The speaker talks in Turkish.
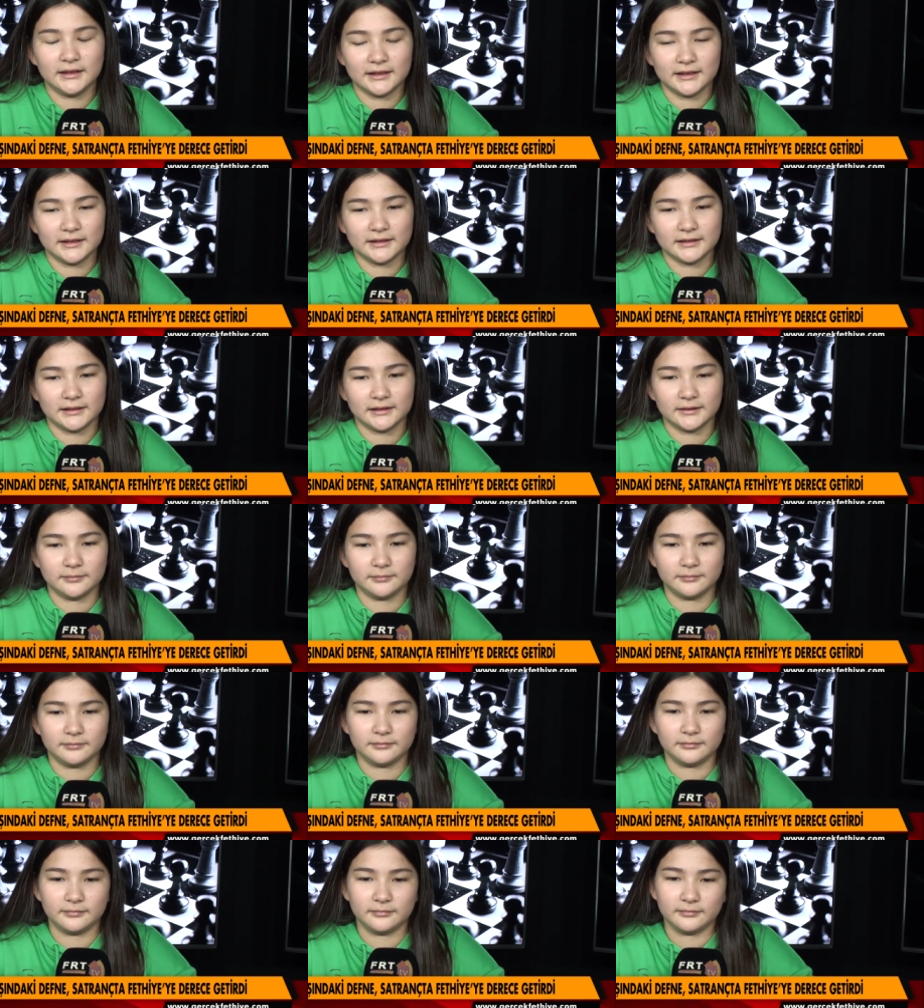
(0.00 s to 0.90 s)
kez
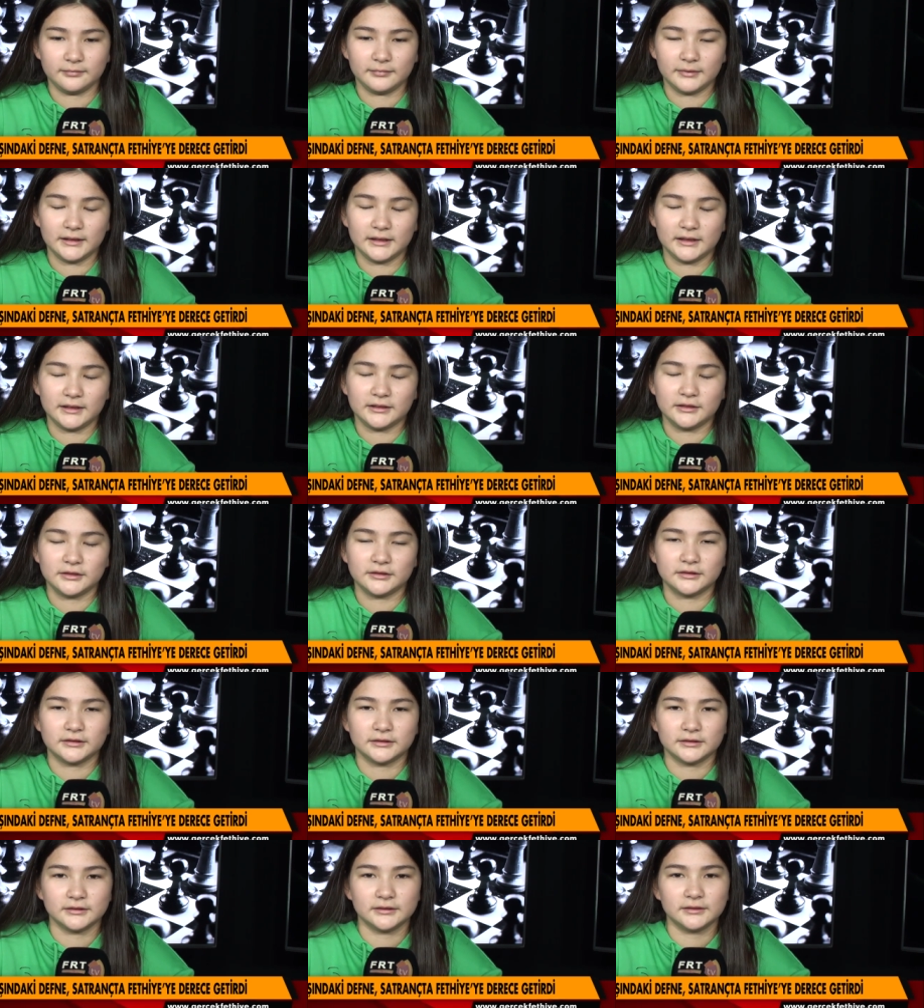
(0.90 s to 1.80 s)
birinci
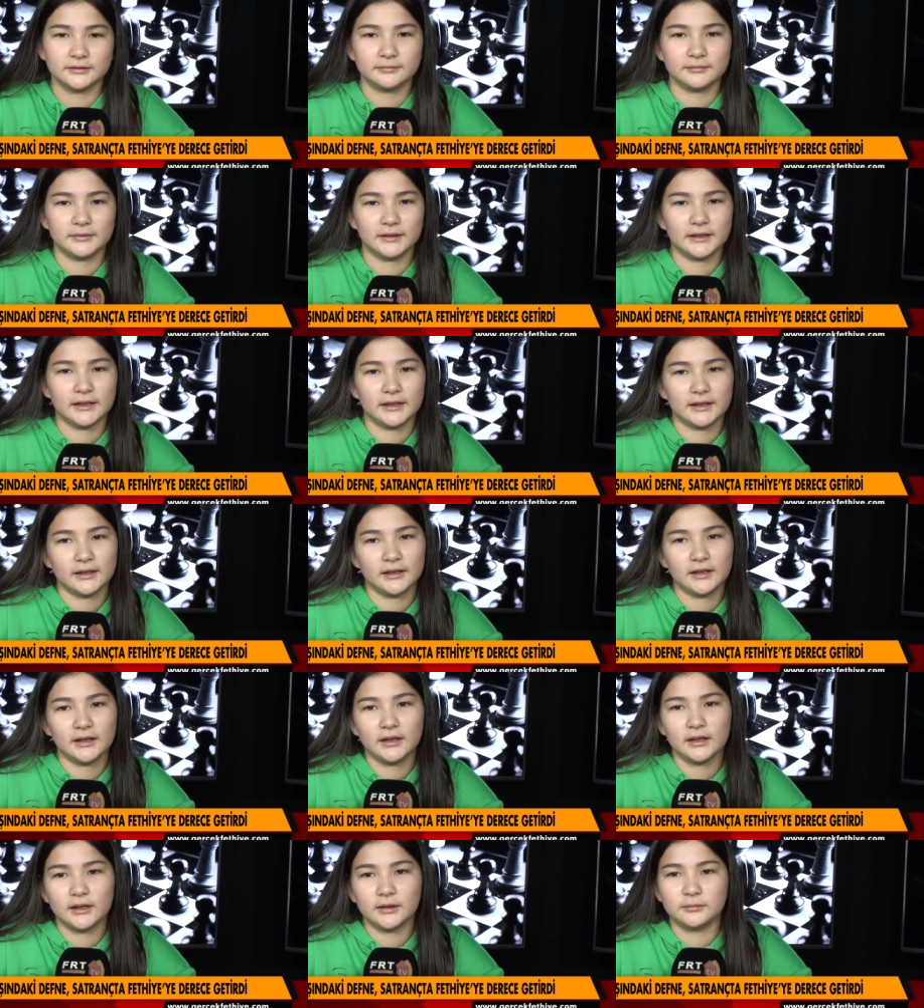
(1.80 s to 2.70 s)
oldum. Bir de
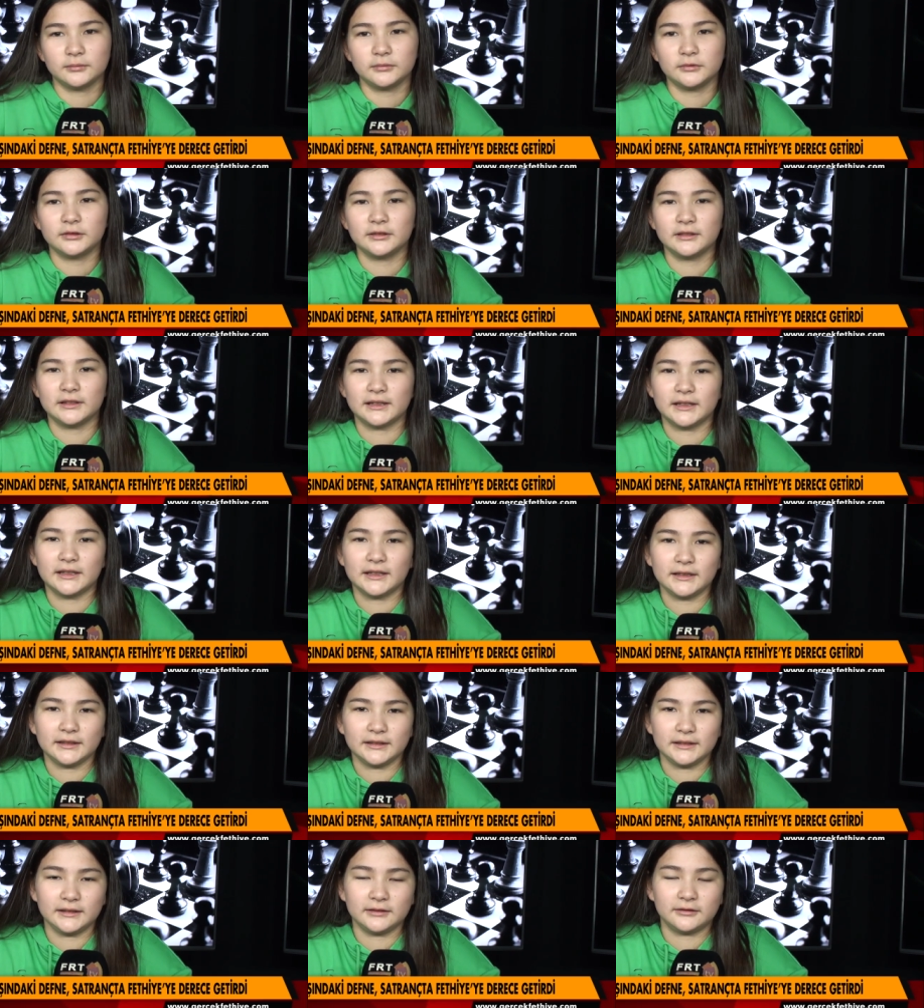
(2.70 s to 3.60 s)

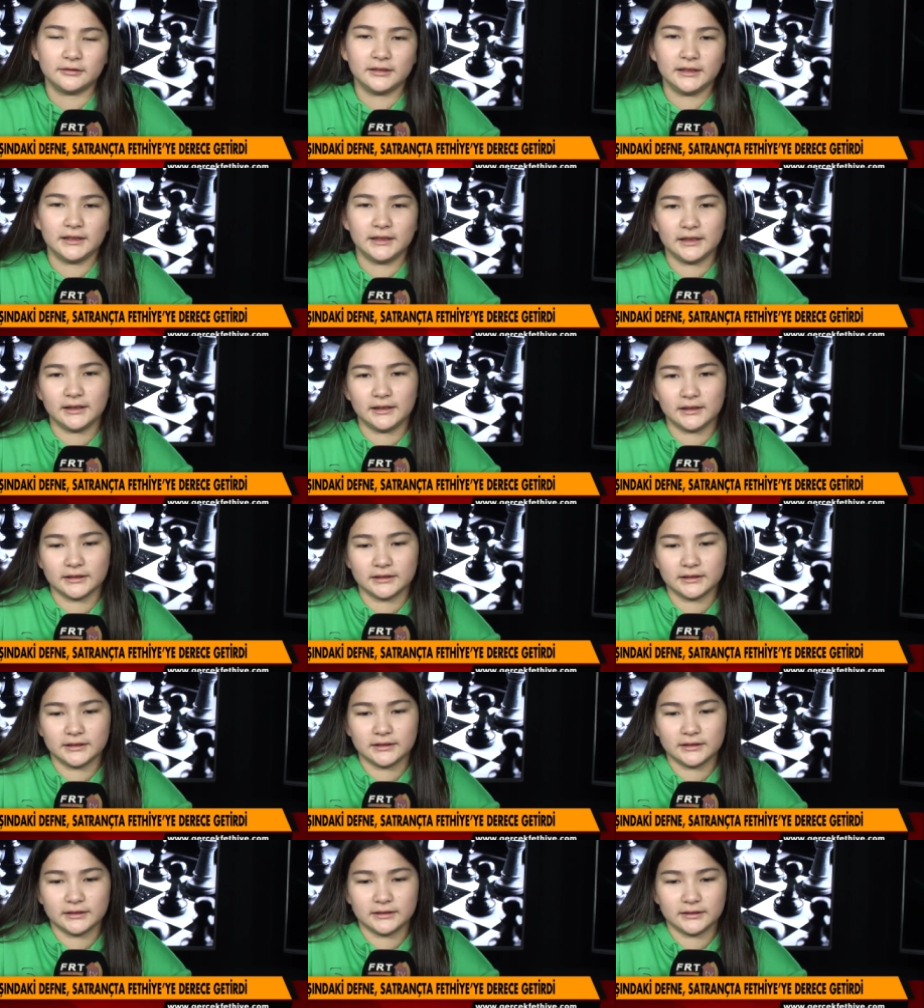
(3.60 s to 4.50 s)
Muğla 12
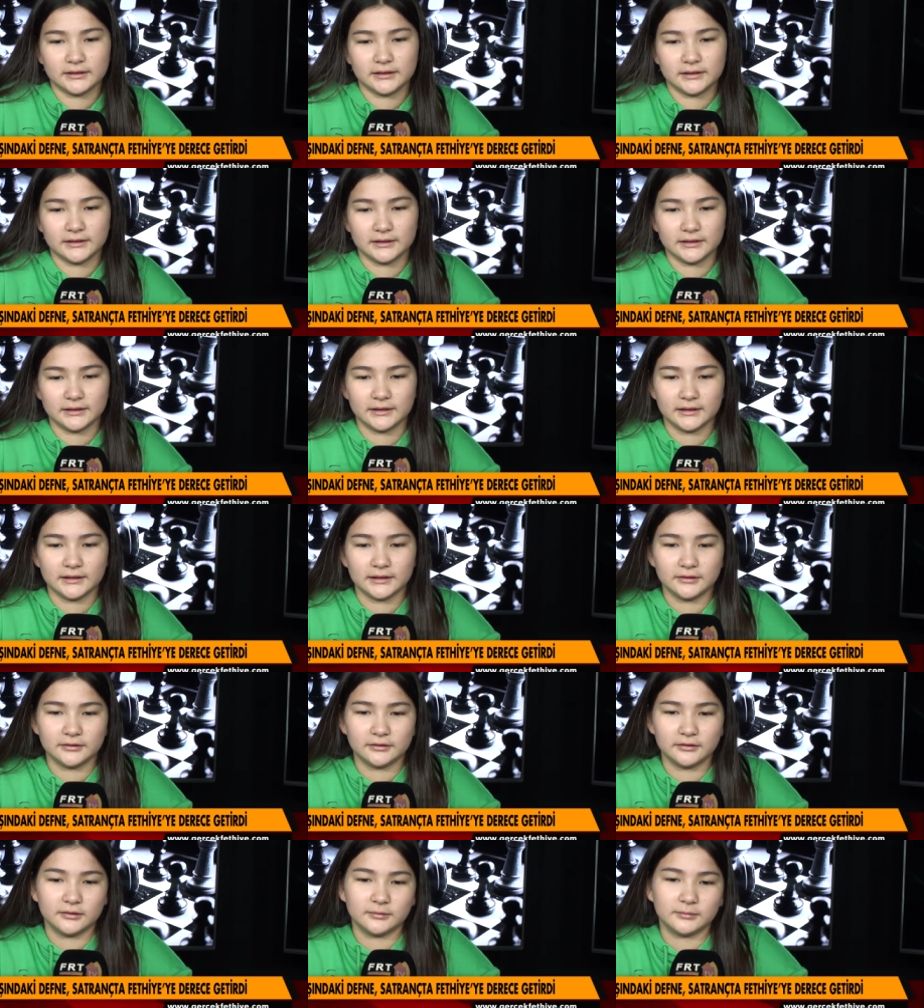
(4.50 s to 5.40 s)
yaş kızlar
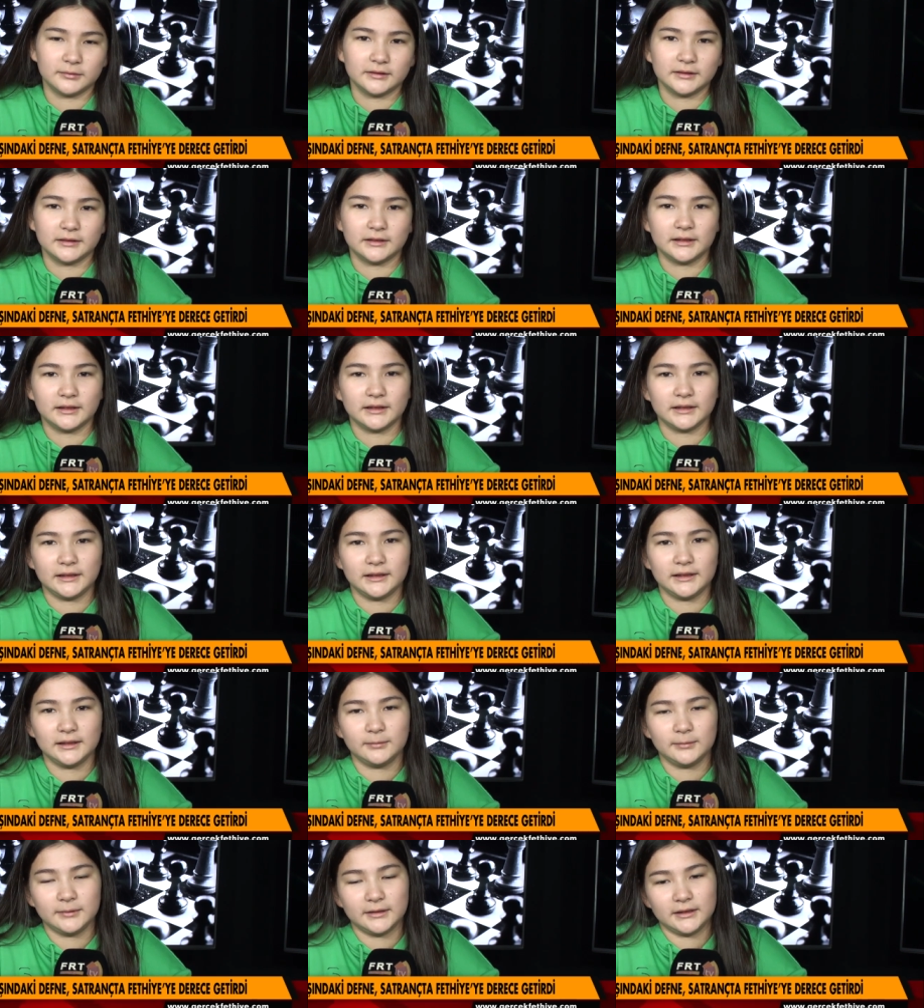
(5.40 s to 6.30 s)
grubunda
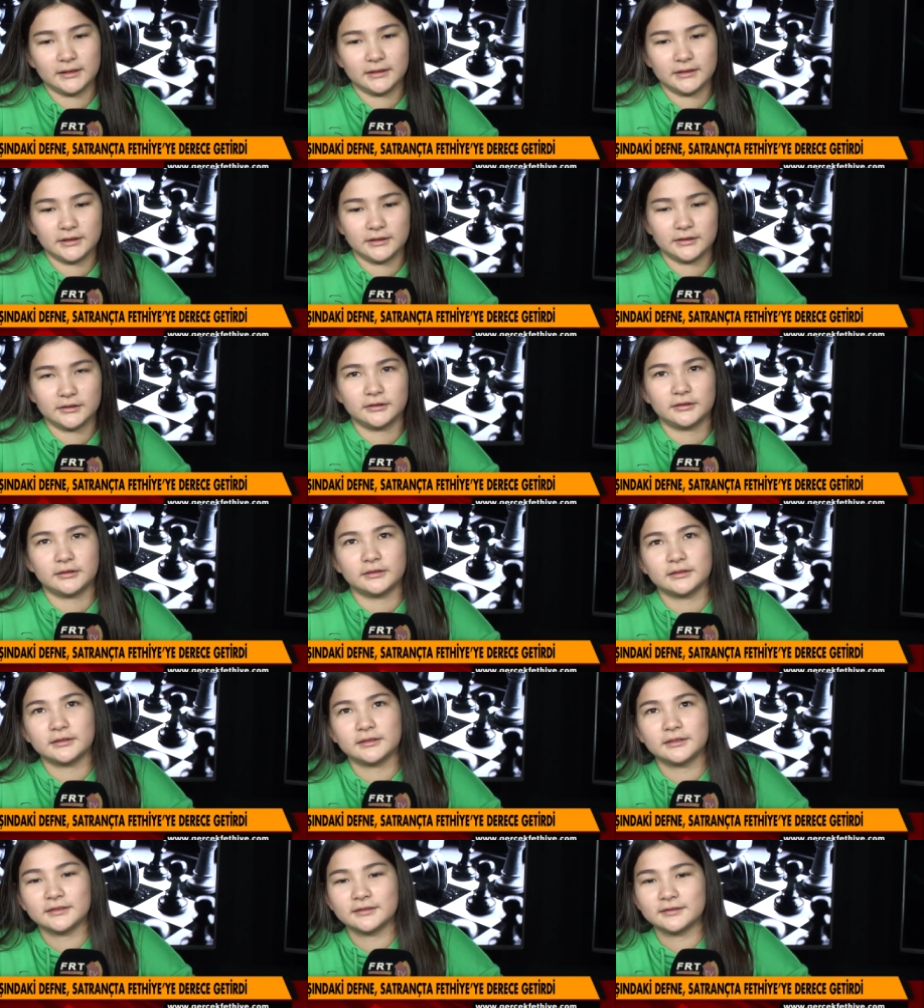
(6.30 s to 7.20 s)
il birincisi
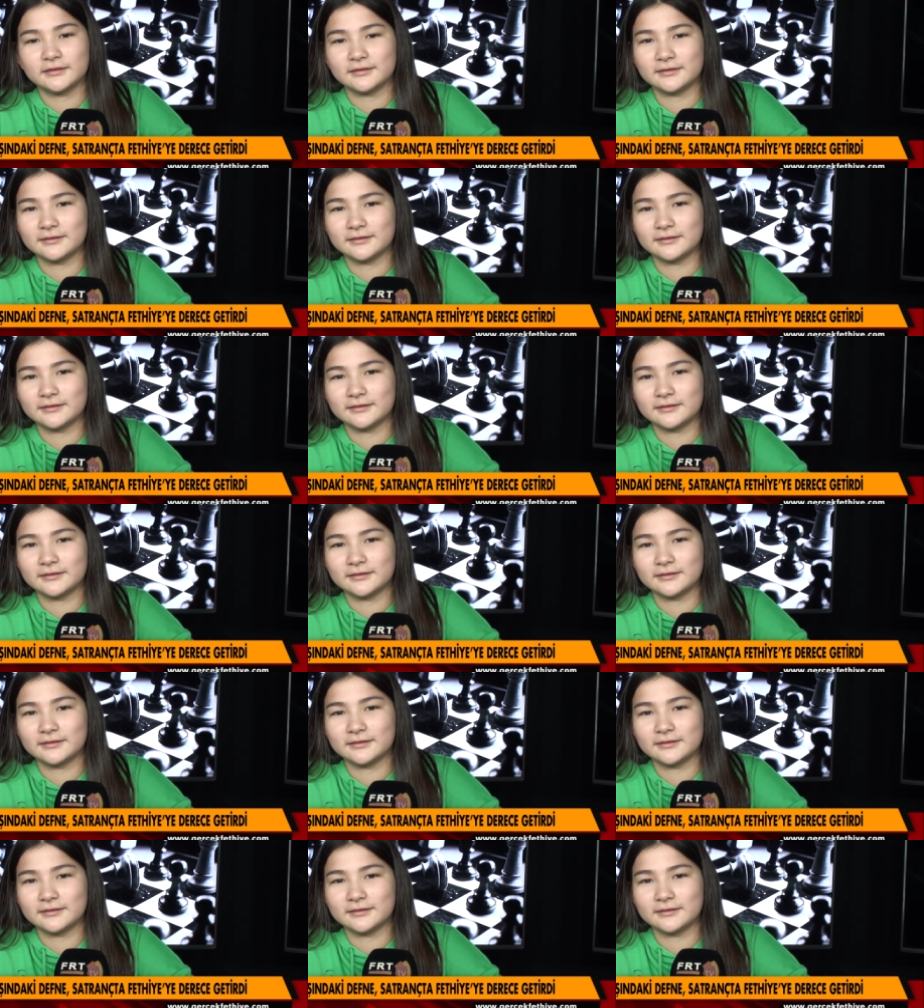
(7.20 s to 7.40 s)
oldum.